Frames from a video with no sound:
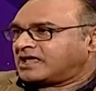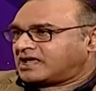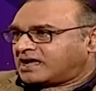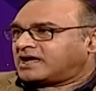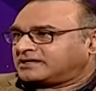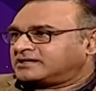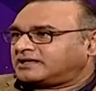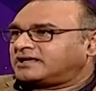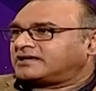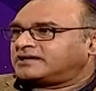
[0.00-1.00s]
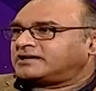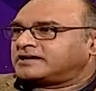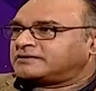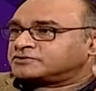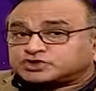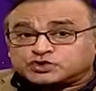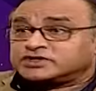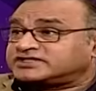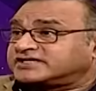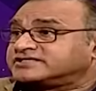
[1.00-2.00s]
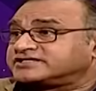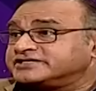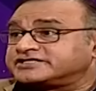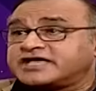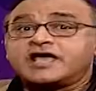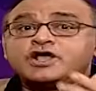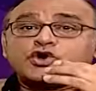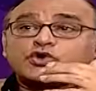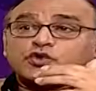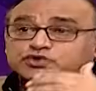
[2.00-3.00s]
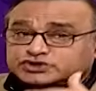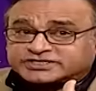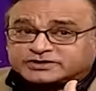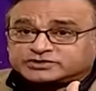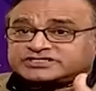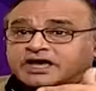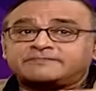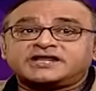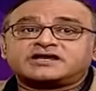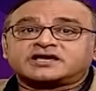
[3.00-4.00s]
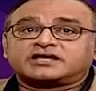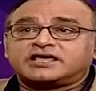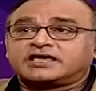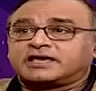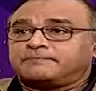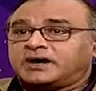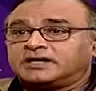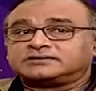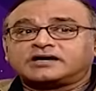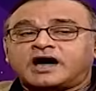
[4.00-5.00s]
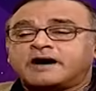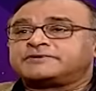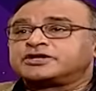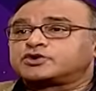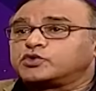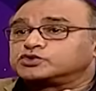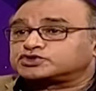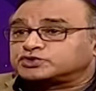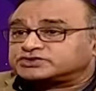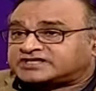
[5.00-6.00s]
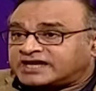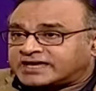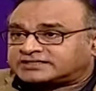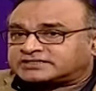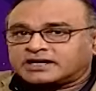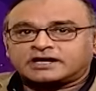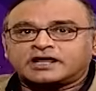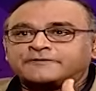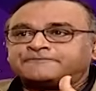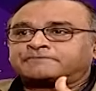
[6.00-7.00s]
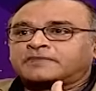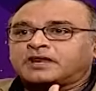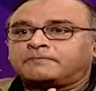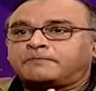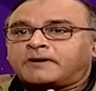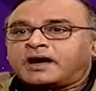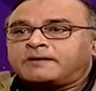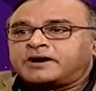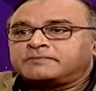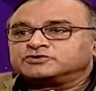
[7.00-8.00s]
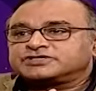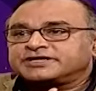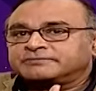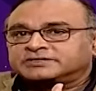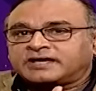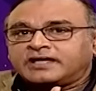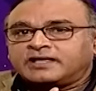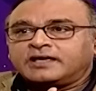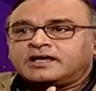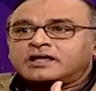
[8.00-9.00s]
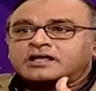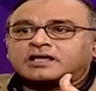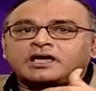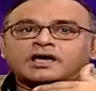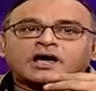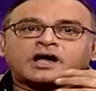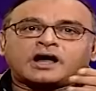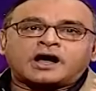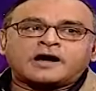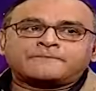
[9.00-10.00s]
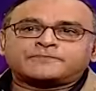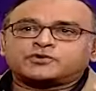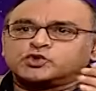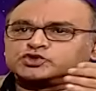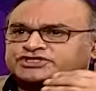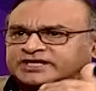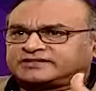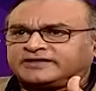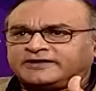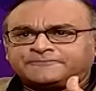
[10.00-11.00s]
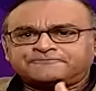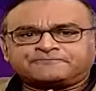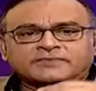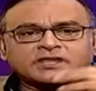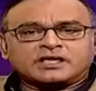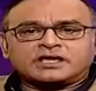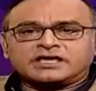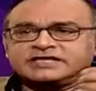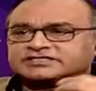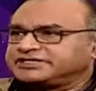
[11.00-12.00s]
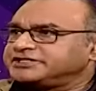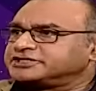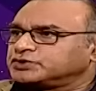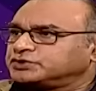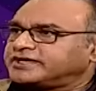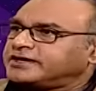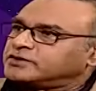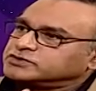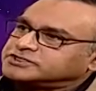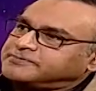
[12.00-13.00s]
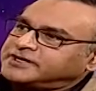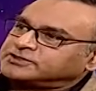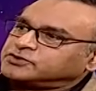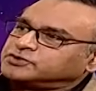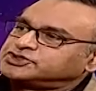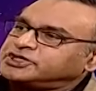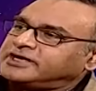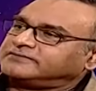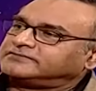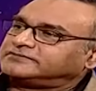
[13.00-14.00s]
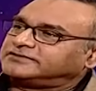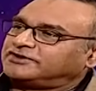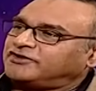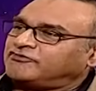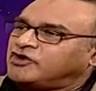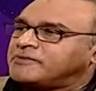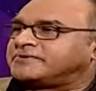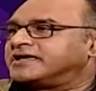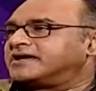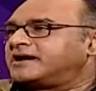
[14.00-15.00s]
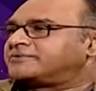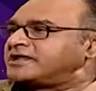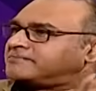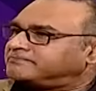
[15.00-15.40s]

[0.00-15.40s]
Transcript: है हम्म। जरूरत किस चीज की है उसको सामने रखने के बाद आपने कोच को सिलेक्ट करना है अब अब आप मुझे ये बताएं कि आप कोच रखते हैं एक सीरीज होती है उसके बाद कोच जो है हम्म, वो अपने अपने